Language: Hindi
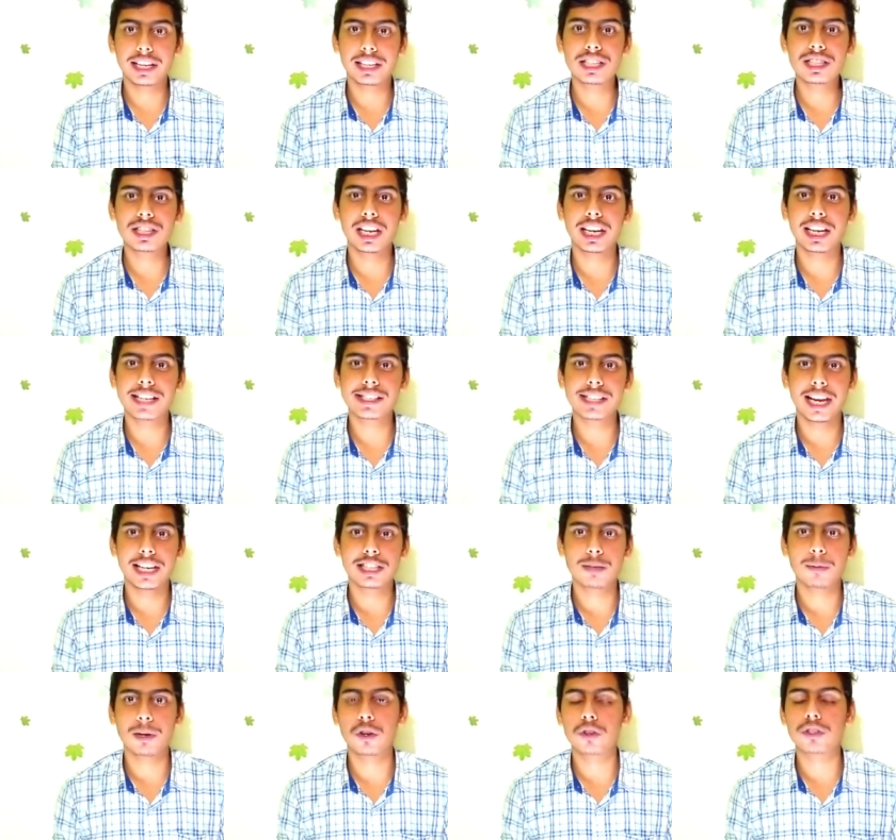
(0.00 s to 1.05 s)
किस तरीके से
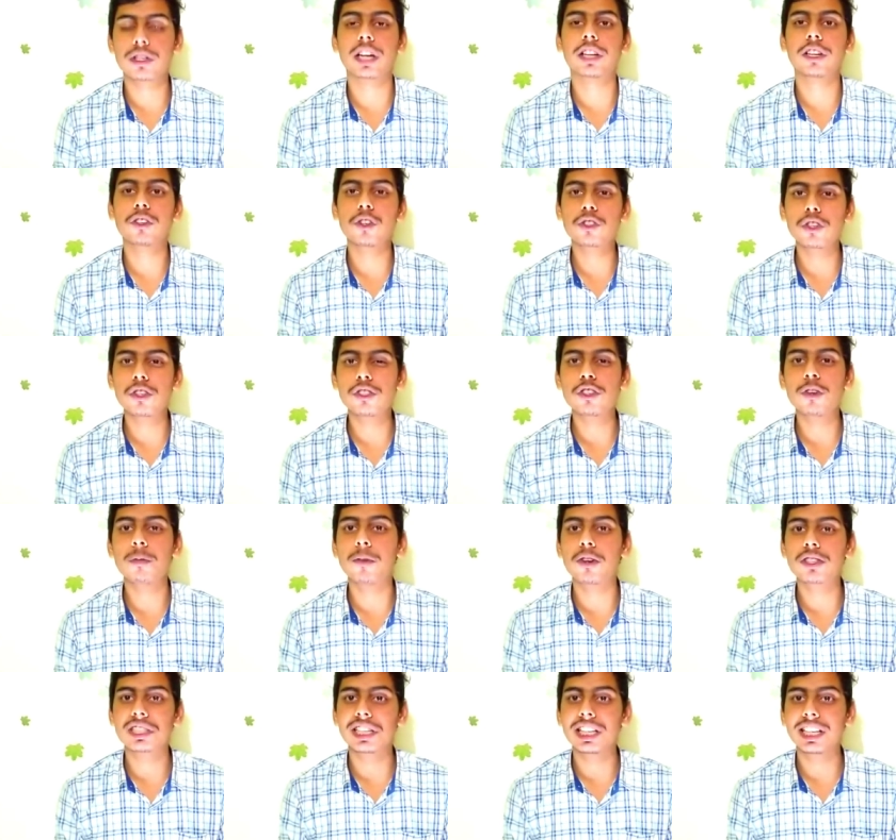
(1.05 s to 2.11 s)
एलिजिबल हो सकते हैं दोस्तों जो
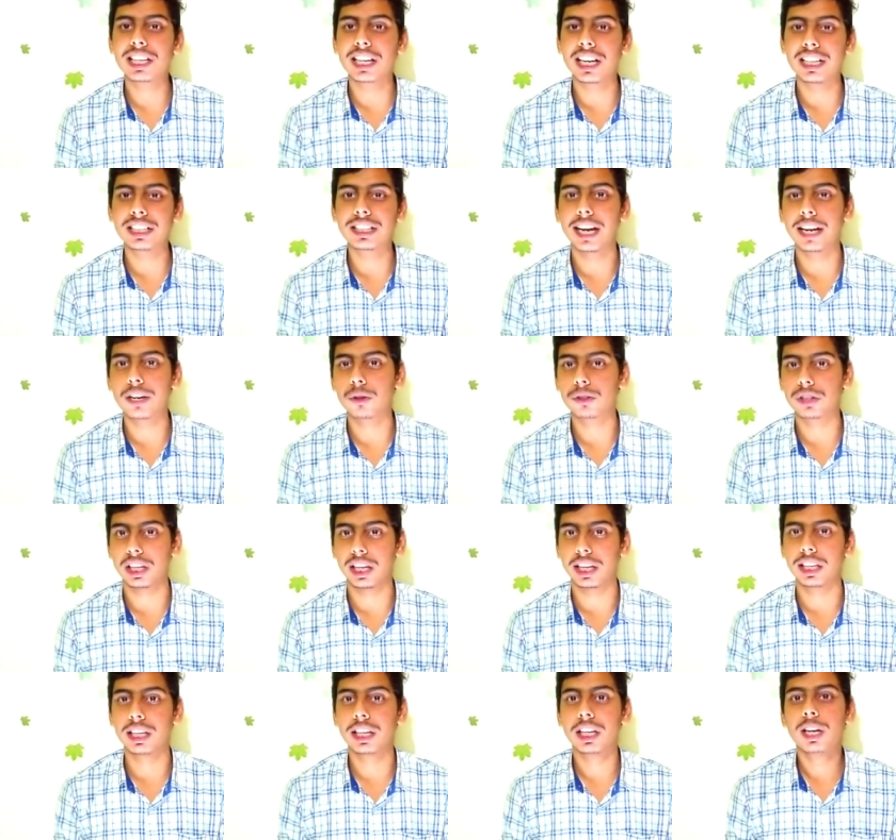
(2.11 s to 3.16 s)
मोस्टली क्रेडिट कार्ड
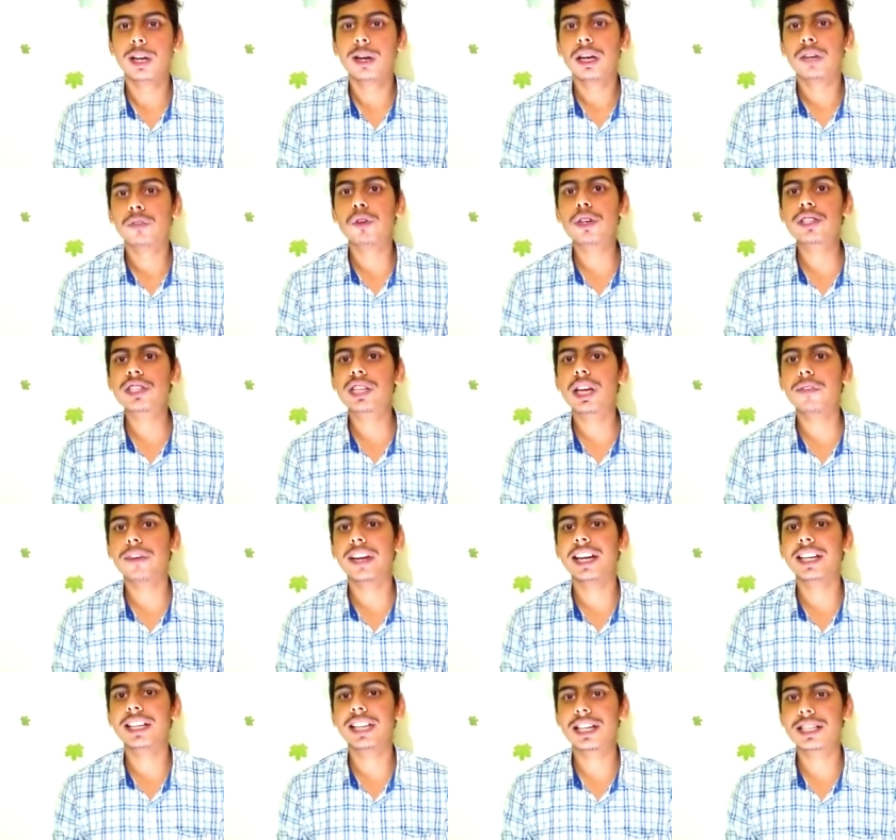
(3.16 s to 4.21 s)
होते हैं वो सिर्फ
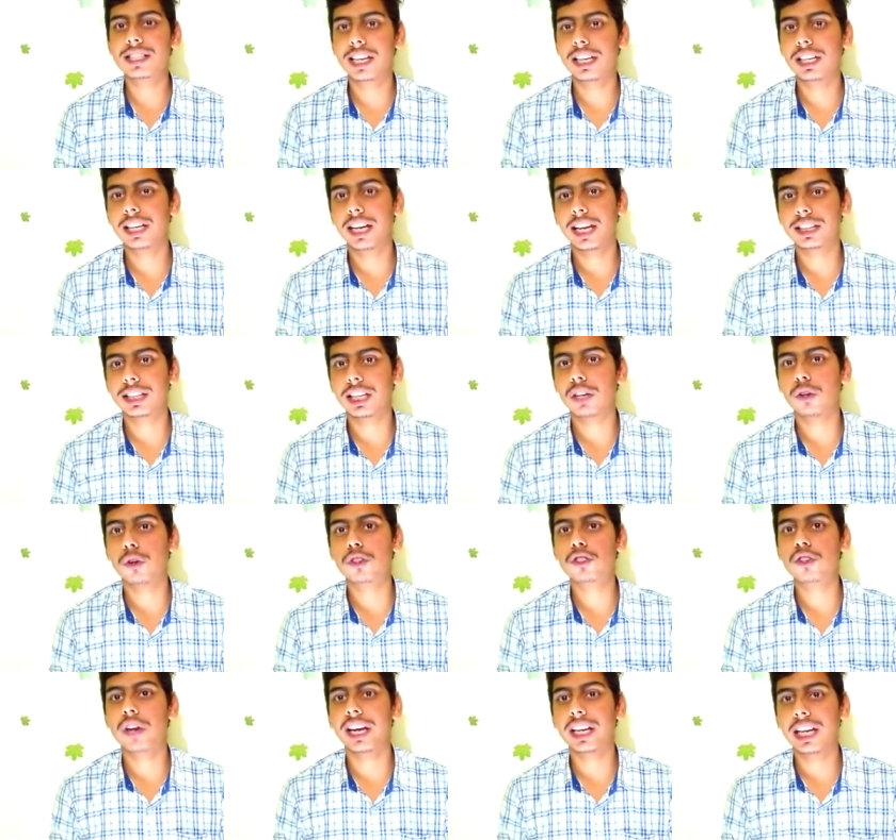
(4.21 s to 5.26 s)
इंडियंस के लिए रहते हैं
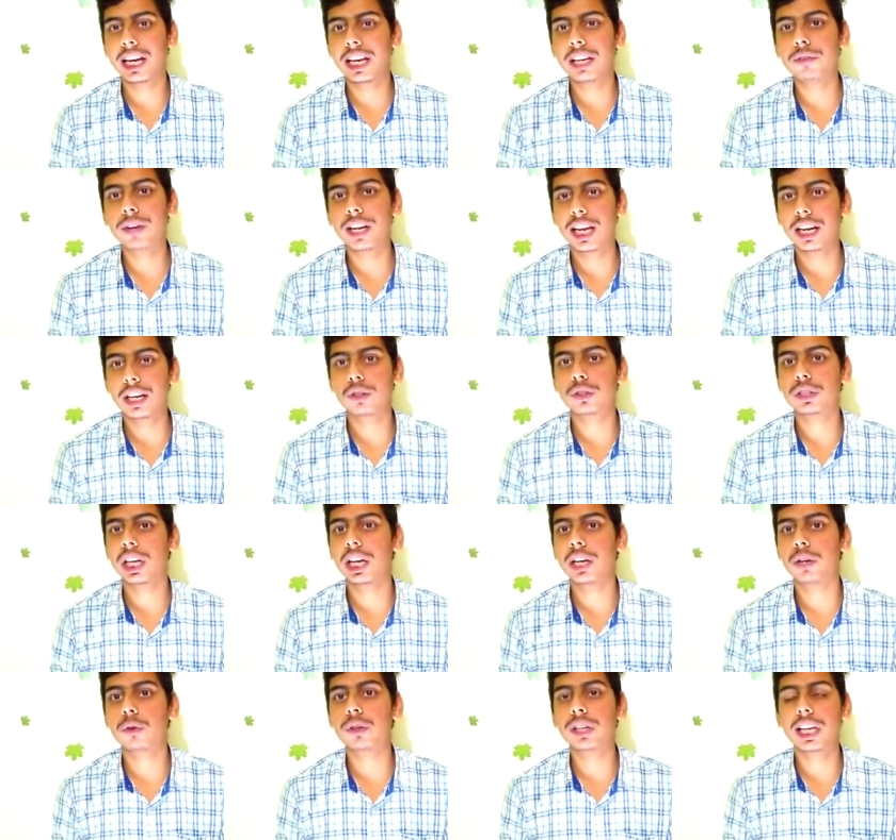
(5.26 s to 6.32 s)
और जो एनआरआई वगैरह होते
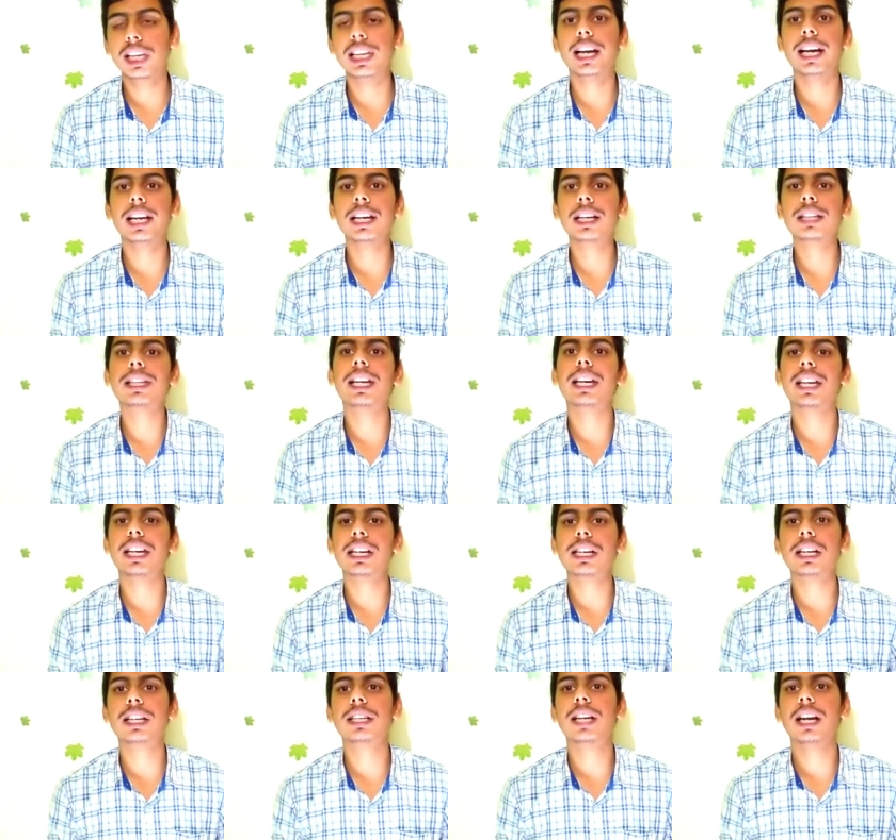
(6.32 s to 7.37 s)
हैं उनके लिए अलग तरीके
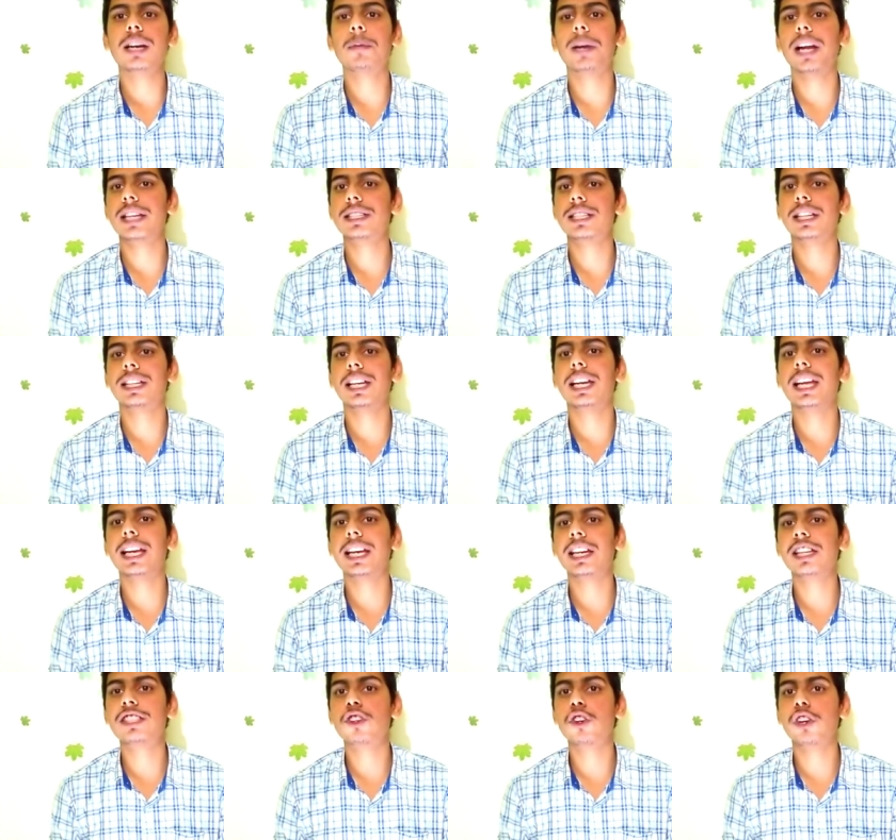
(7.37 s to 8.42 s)
के क्रेडिट कार्ड बनाए जाते हैं
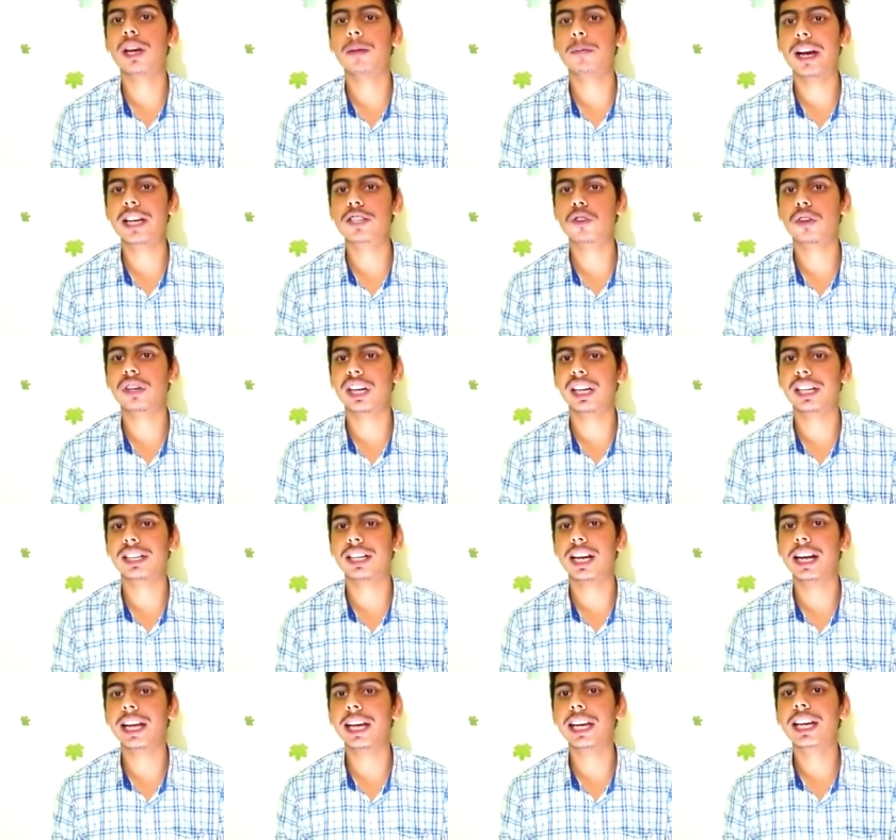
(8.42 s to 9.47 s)
लेकिन जो ये माइजोन
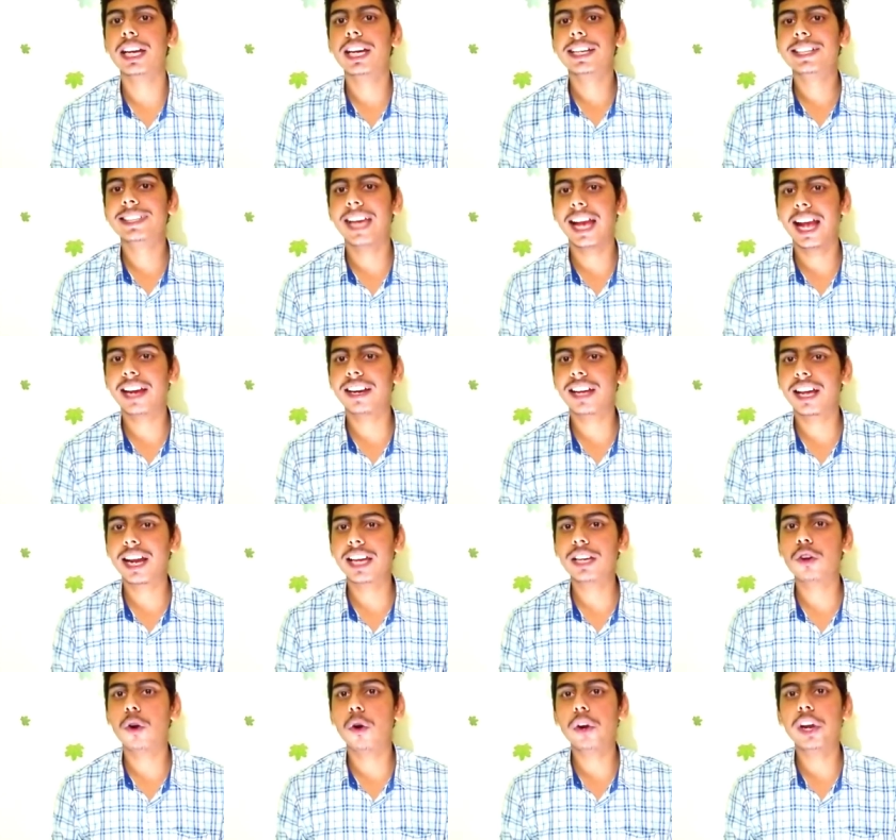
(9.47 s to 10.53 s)
क्रेडिट कार्ड है ये
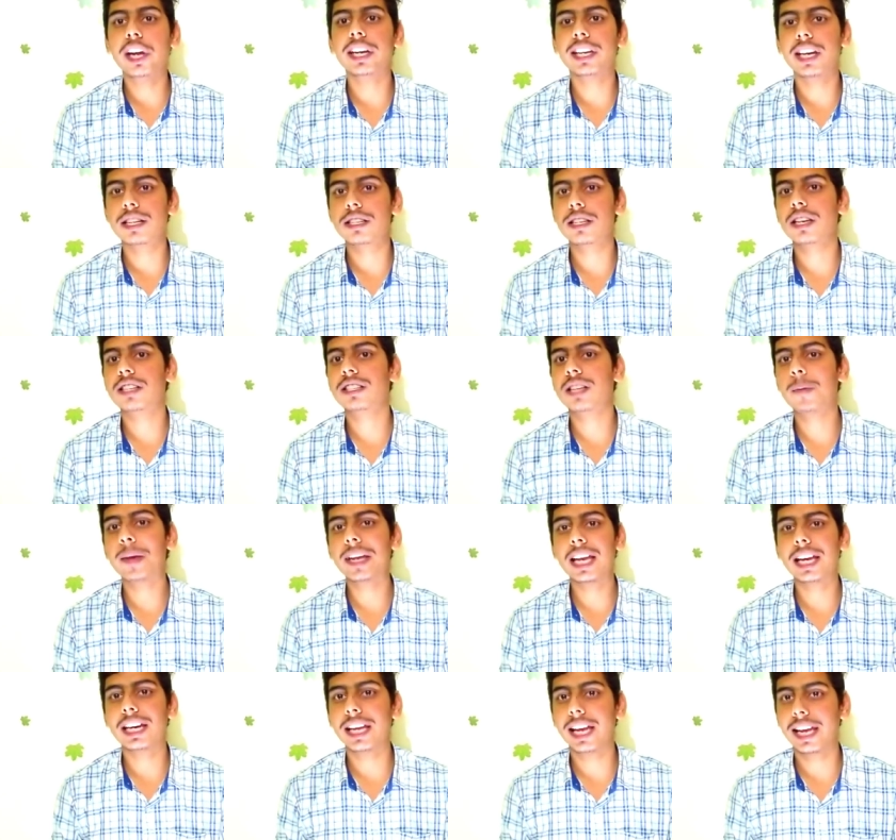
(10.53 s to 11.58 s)
एनआरआई और इंडियंस
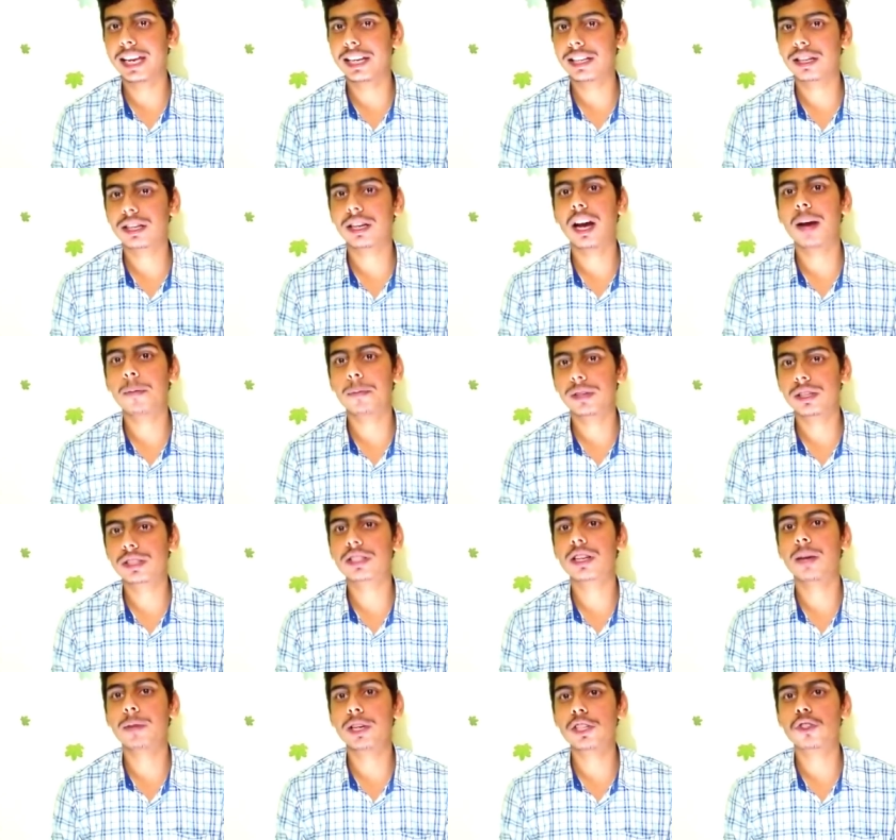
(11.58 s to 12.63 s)
सभी के लिए आप
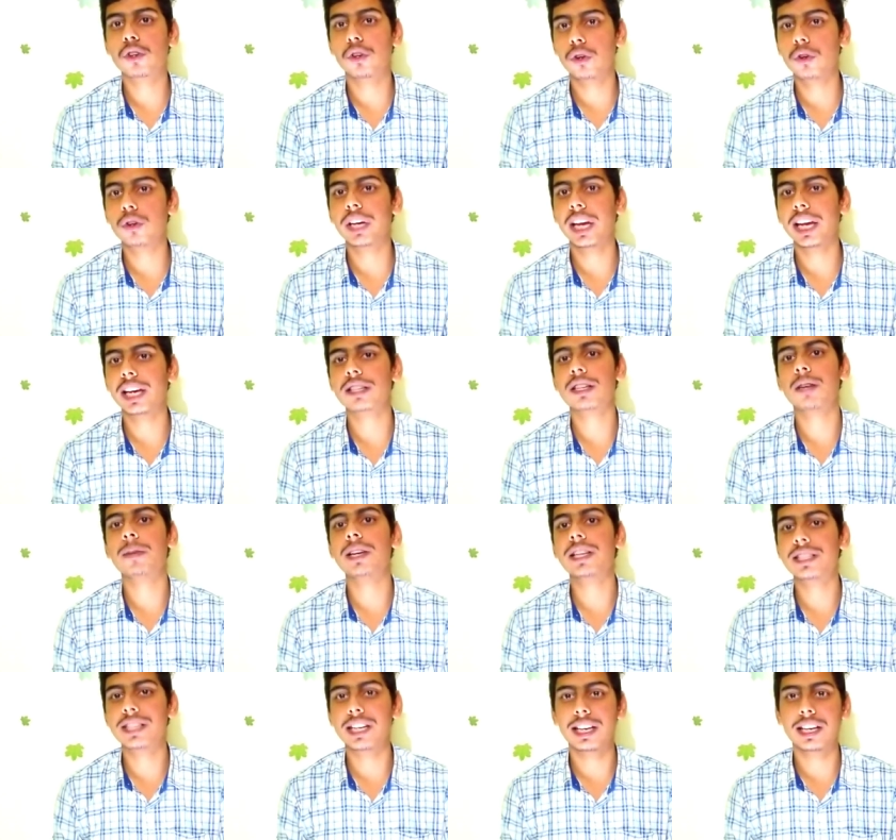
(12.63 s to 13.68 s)
सभी जो लोग हैं
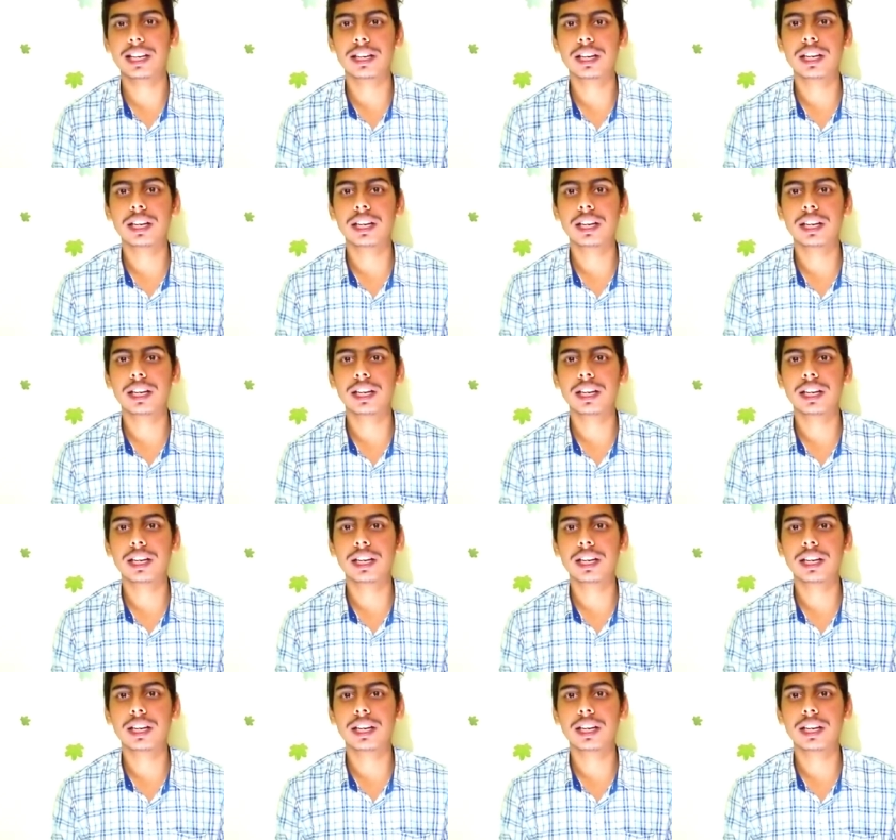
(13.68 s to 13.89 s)
सभी इसी